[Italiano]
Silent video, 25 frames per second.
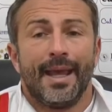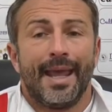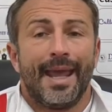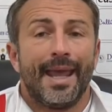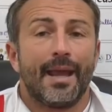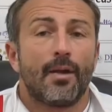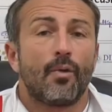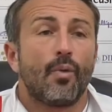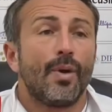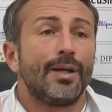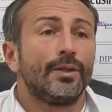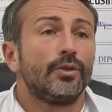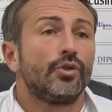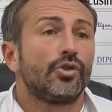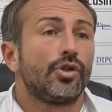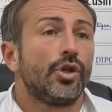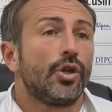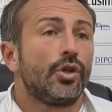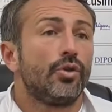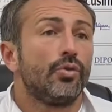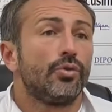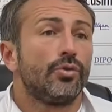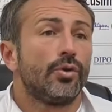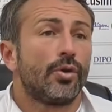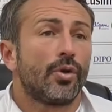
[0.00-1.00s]
e quando si
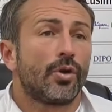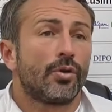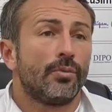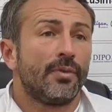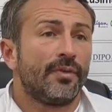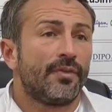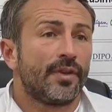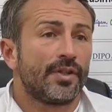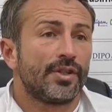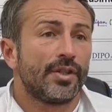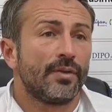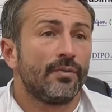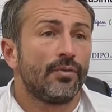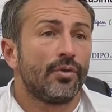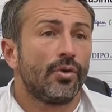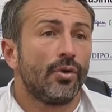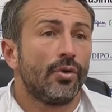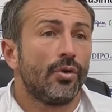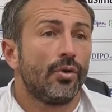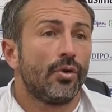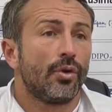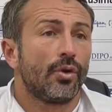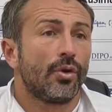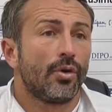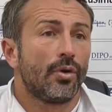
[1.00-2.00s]
chiudono come facevano
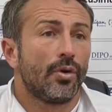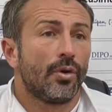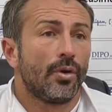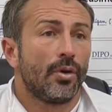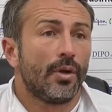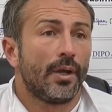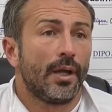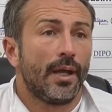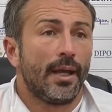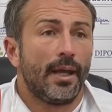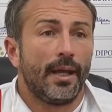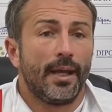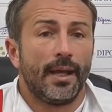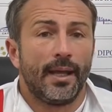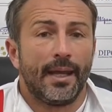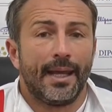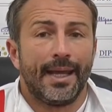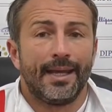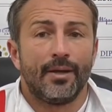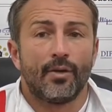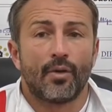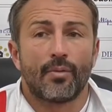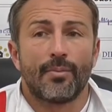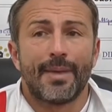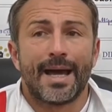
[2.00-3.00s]
loro eh,
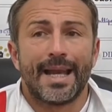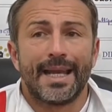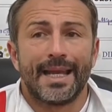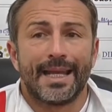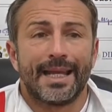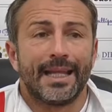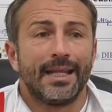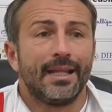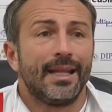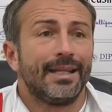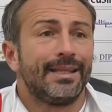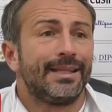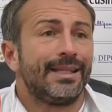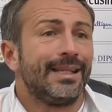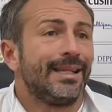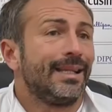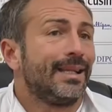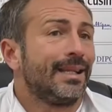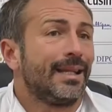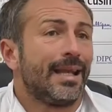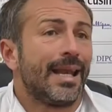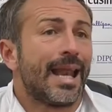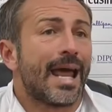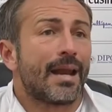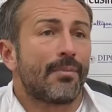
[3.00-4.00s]
è normale che
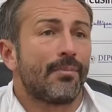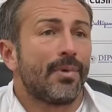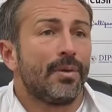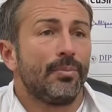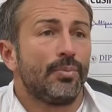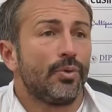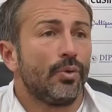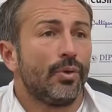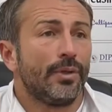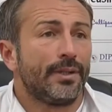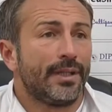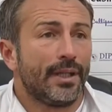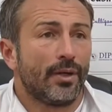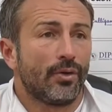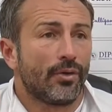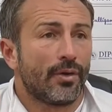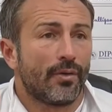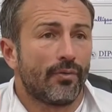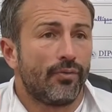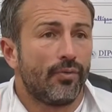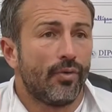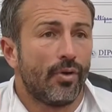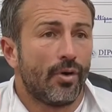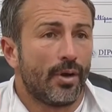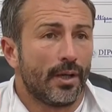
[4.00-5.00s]
l'arma in più è il tiro da
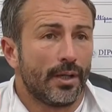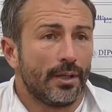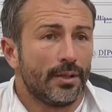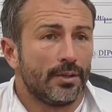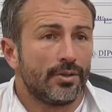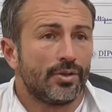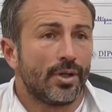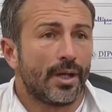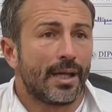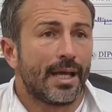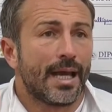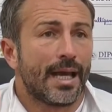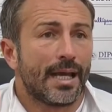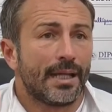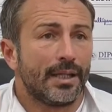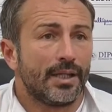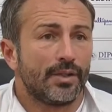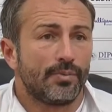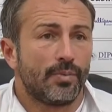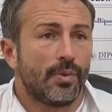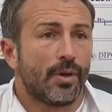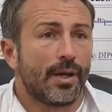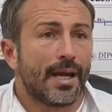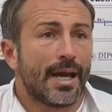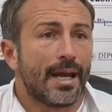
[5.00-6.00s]
fuori, cercare di
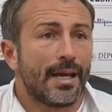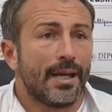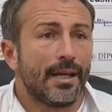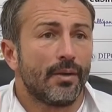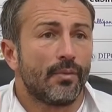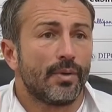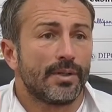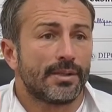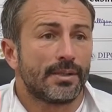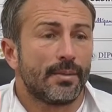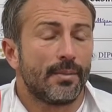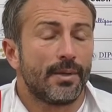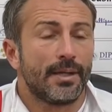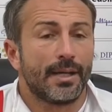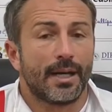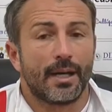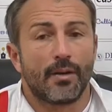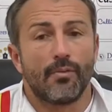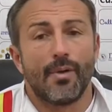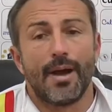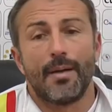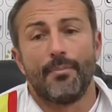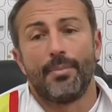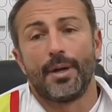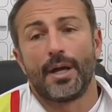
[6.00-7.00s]
sbloccarla in questa maniera
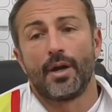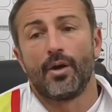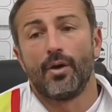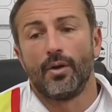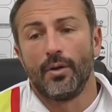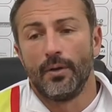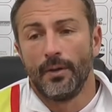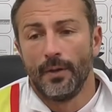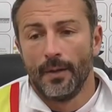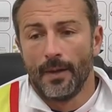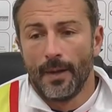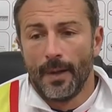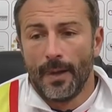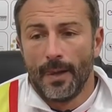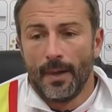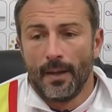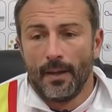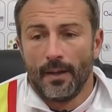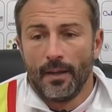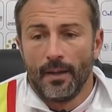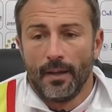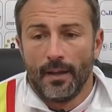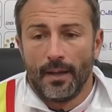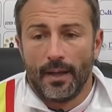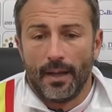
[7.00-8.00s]
qua, però
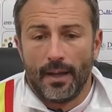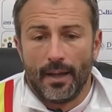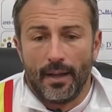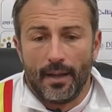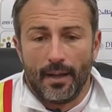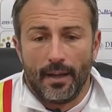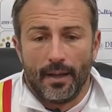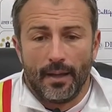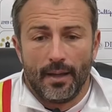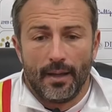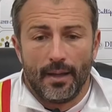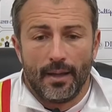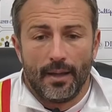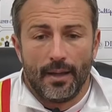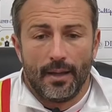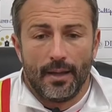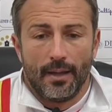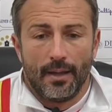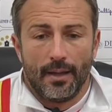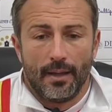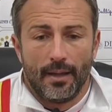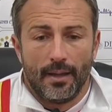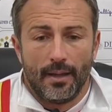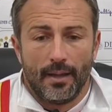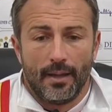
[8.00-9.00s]

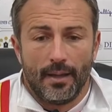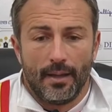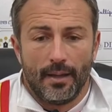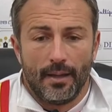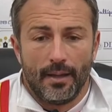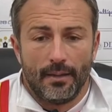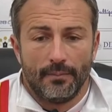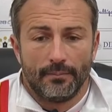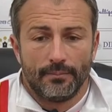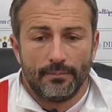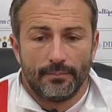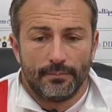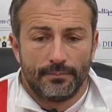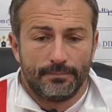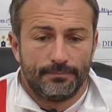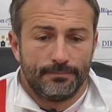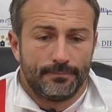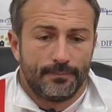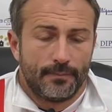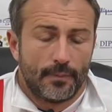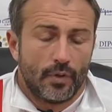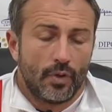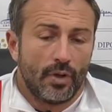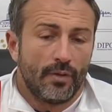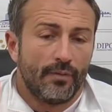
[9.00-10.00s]
eh,
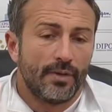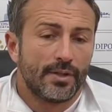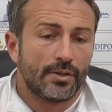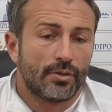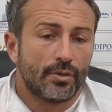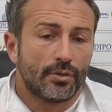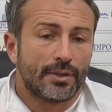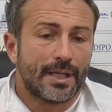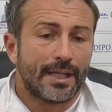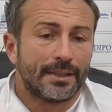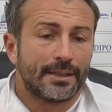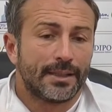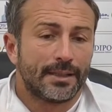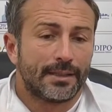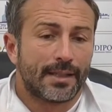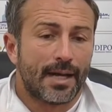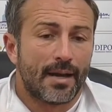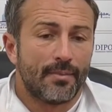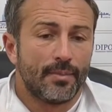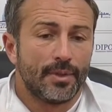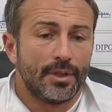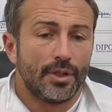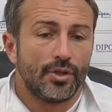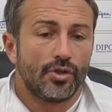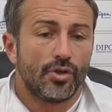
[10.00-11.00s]
ho rivisto tante
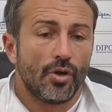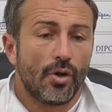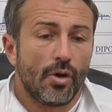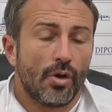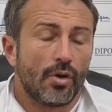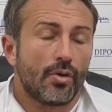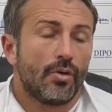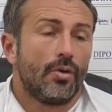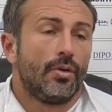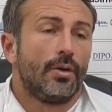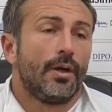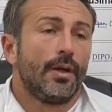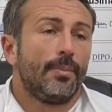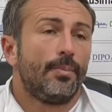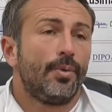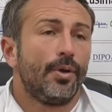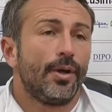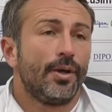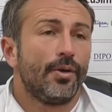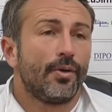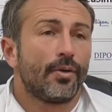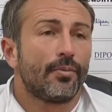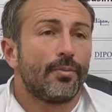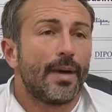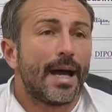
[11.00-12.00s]
trame di gioco e poi
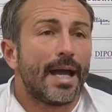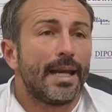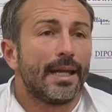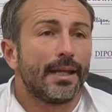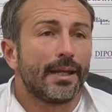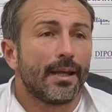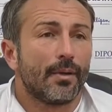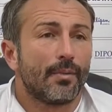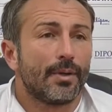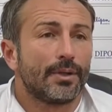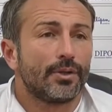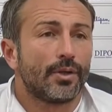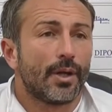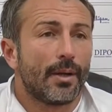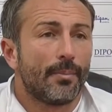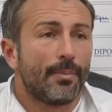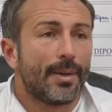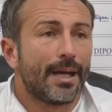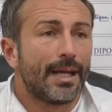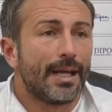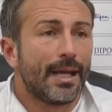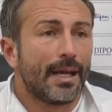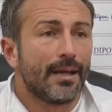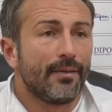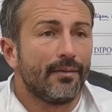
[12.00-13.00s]
è normale che quando la
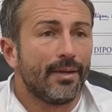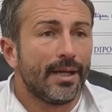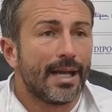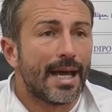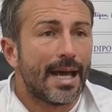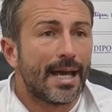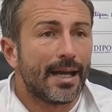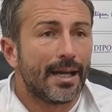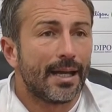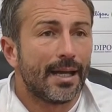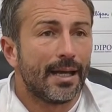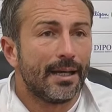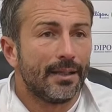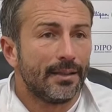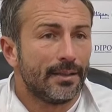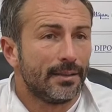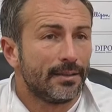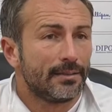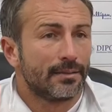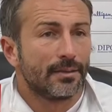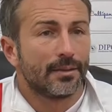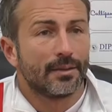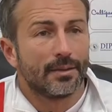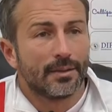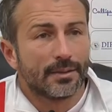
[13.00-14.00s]
palla arrivi in area
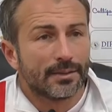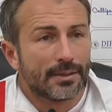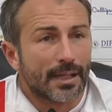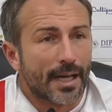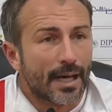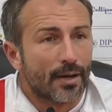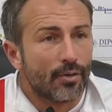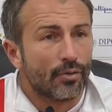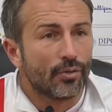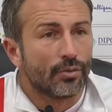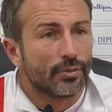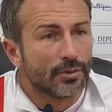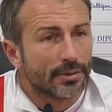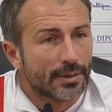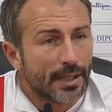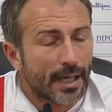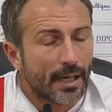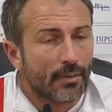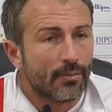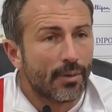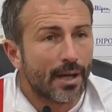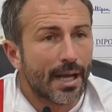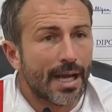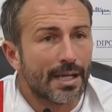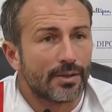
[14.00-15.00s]
Saranno, sarà
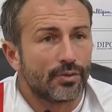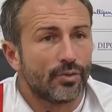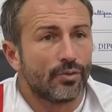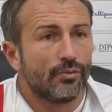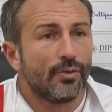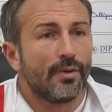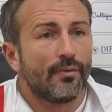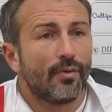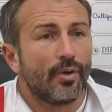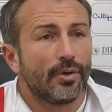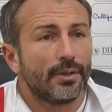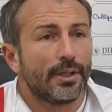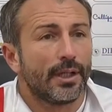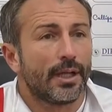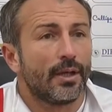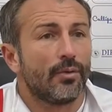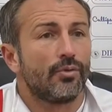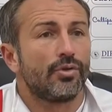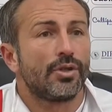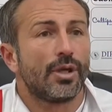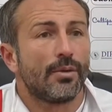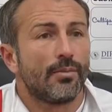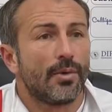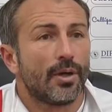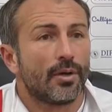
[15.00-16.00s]
un caso due volte che
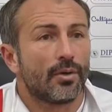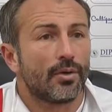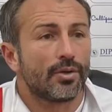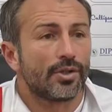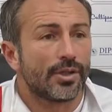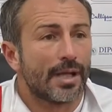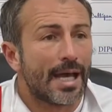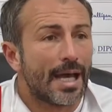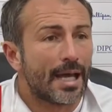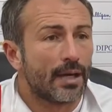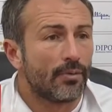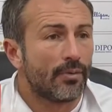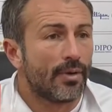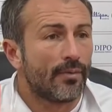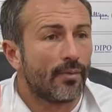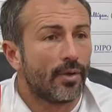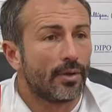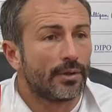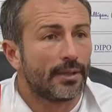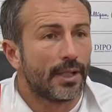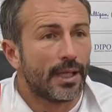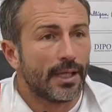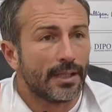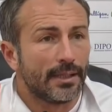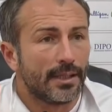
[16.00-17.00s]
riusciamo a crossare, una
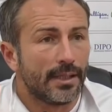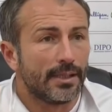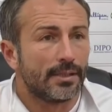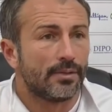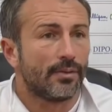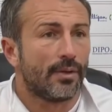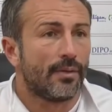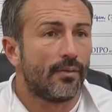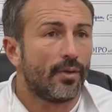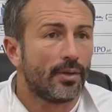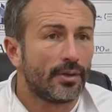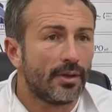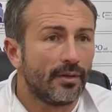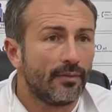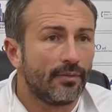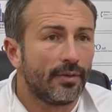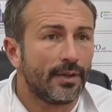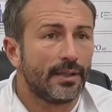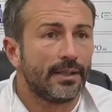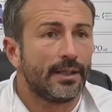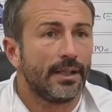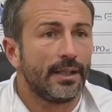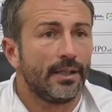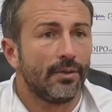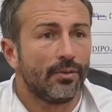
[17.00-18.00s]
volta Letizia, una volta
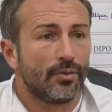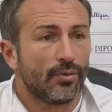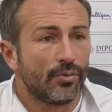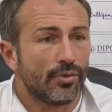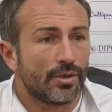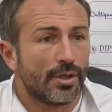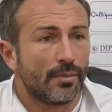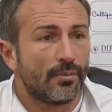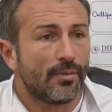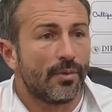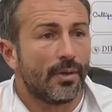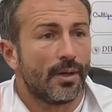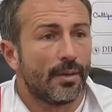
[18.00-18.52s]
Infantino, riusciamo,